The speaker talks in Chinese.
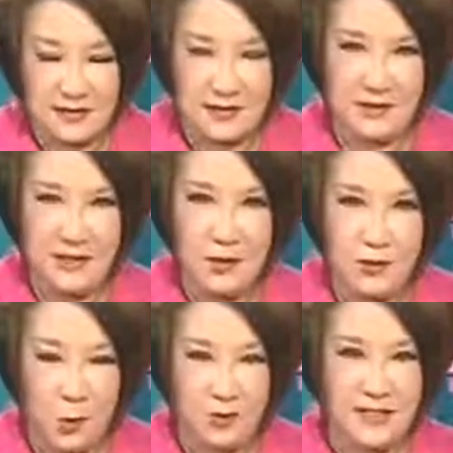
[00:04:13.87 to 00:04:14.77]
这个
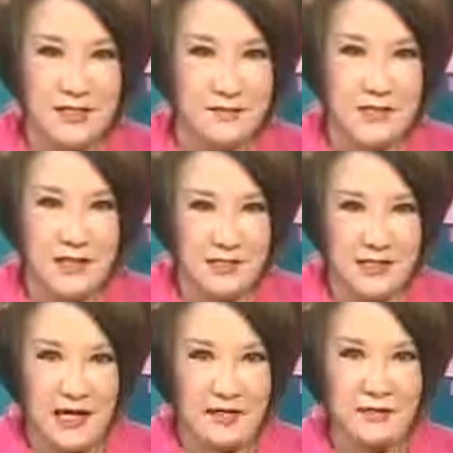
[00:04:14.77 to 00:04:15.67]
要投资移民的
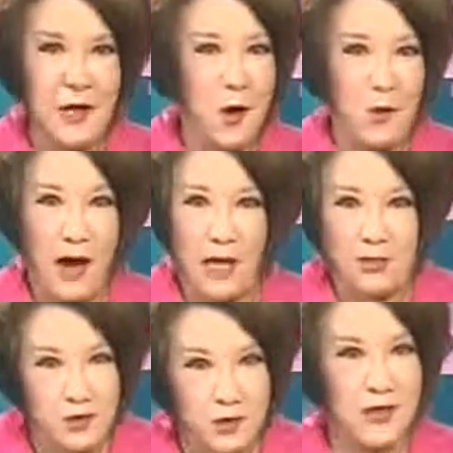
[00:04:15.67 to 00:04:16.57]
人
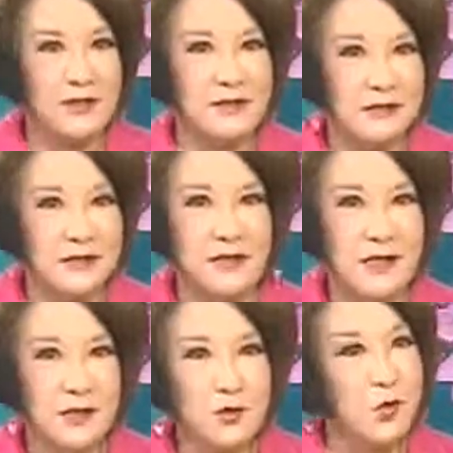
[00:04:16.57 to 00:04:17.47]
完全是
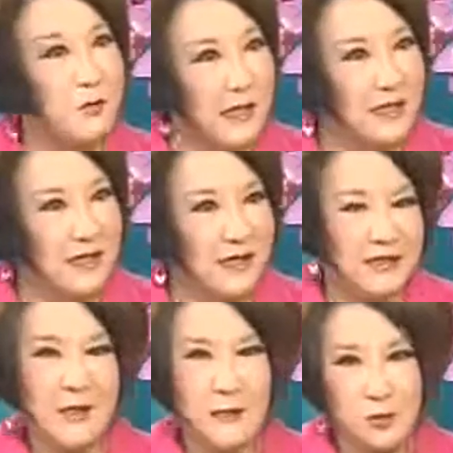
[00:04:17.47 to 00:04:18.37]
充沛的很，
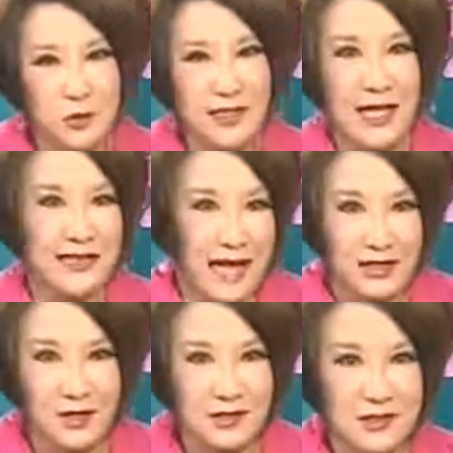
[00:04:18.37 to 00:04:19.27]
最难
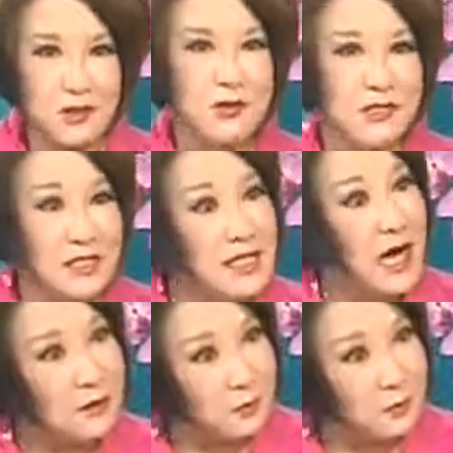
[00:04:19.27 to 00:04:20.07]
拿到的就是项